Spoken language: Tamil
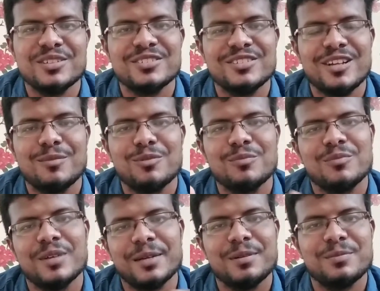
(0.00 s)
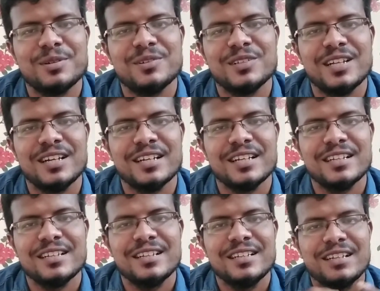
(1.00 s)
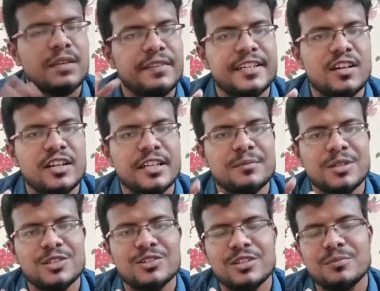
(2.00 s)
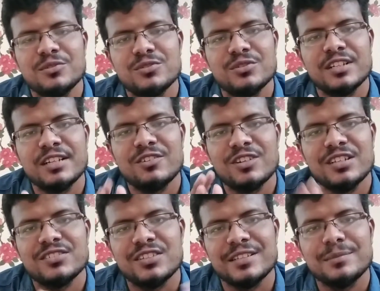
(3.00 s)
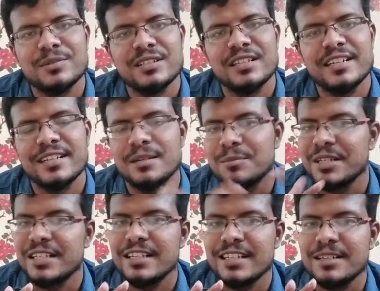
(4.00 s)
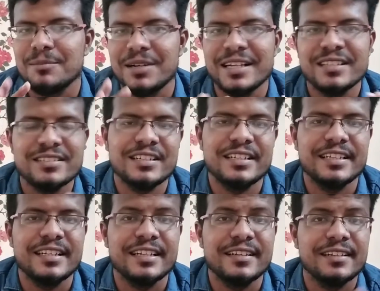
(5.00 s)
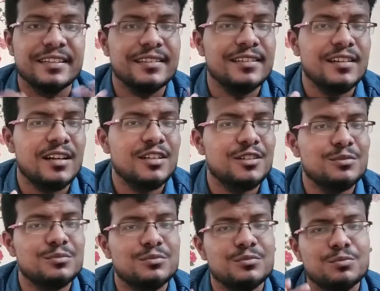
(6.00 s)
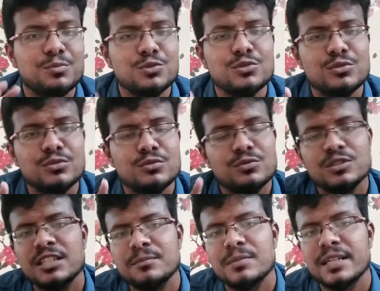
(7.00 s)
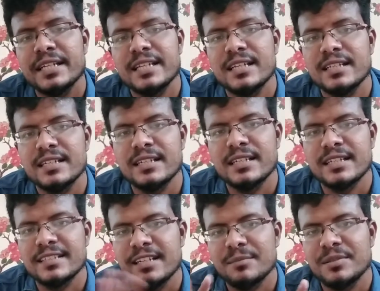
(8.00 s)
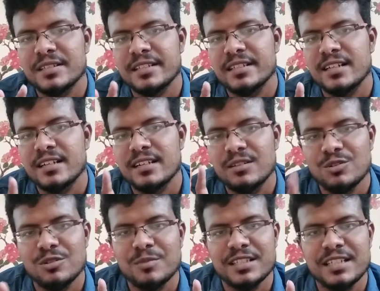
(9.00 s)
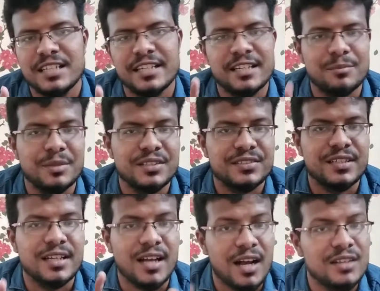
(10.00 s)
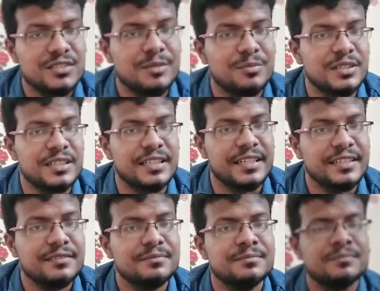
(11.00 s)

பரிசுநாமம் மகிமைப்படுவதாக லிவிடாக்கின் மற்றொரு எபிசோடிலே உங்களை சந்திப்பதிலே நான் மிக்க மகிழ்ச்சி அடைகிறேன் இந்த நாளிலும் புது உடன்படிக்கை என்ற தலைப்பின் கீழாக உங்கள் மத்தியிலே நான் பேச ஆசைப்படுகிறேன்